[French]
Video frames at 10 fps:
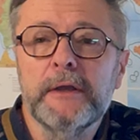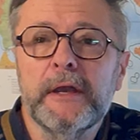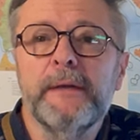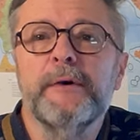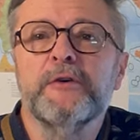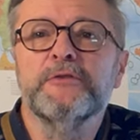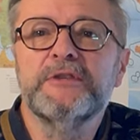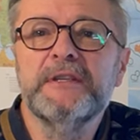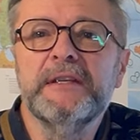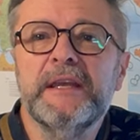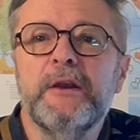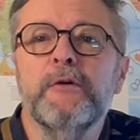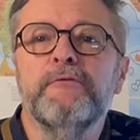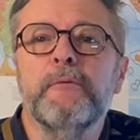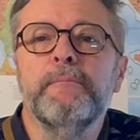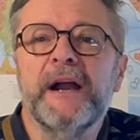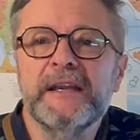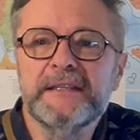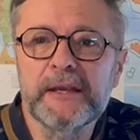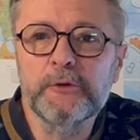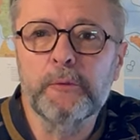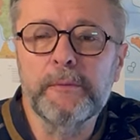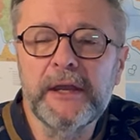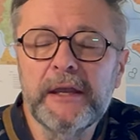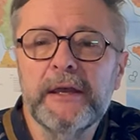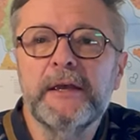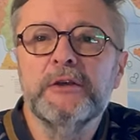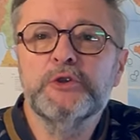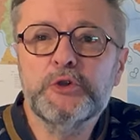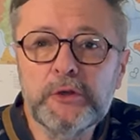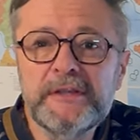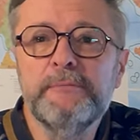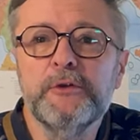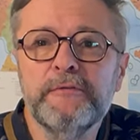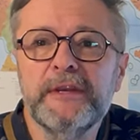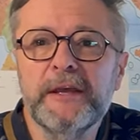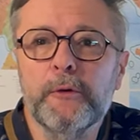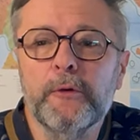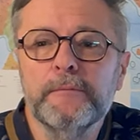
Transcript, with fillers: eh ben on se dit qu'il ne faut pas laisser tomber ce type de vidéo.